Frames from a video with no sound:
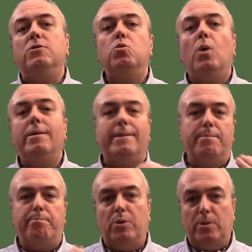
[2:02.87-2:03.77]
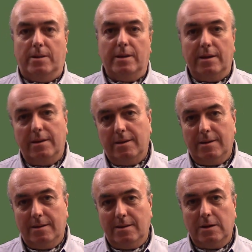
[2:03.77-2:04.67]
tuoi rapporti,
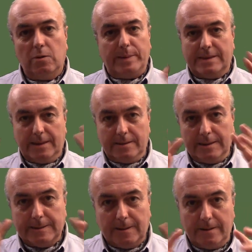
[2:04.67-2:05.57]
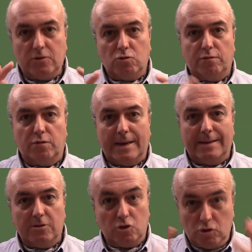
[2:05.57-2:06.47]
non pensare di essere lì
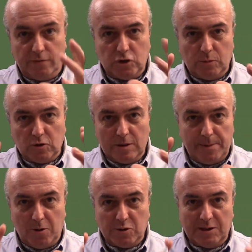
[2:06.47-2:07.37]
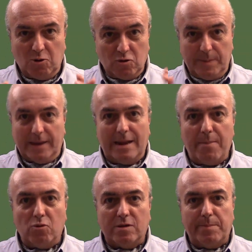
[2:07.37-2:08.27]
soffocanti dicendo facciamo sempre queste cose perché le
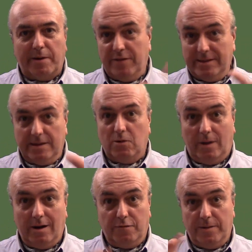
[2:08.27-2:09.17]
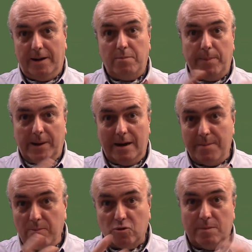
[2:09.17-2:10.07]
abbiamo sempre fatte, e allora le faremo perché le
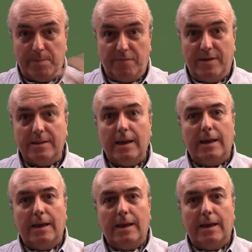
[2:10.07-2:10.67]
abbiamo sempre fatte.